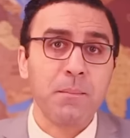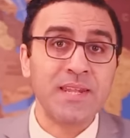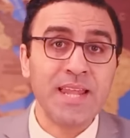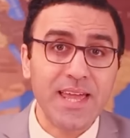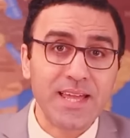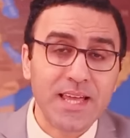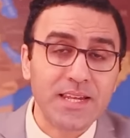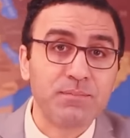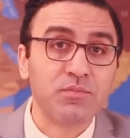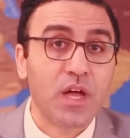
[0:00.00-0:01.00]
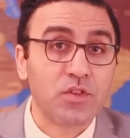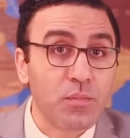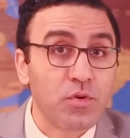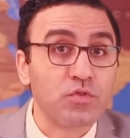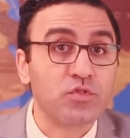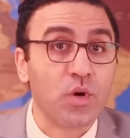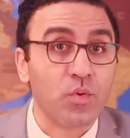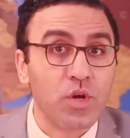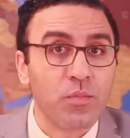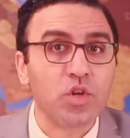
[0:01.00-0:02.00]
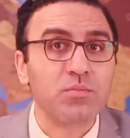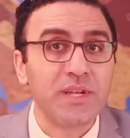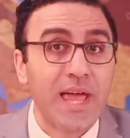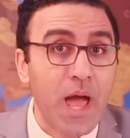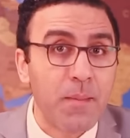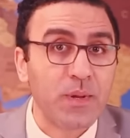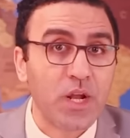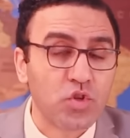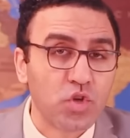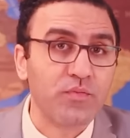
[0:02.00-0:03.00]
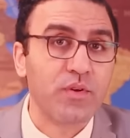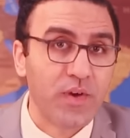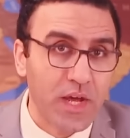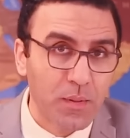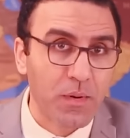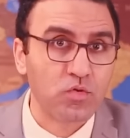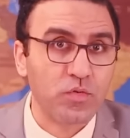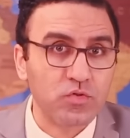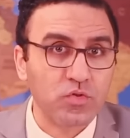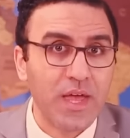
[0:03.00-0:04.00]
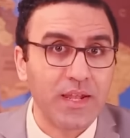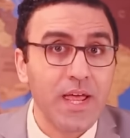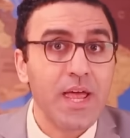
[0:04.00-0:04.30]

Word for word: من ناحية تانية بتعتبر روسيا والإمارات من أهم الأطراف الفاعلة برضه في السودان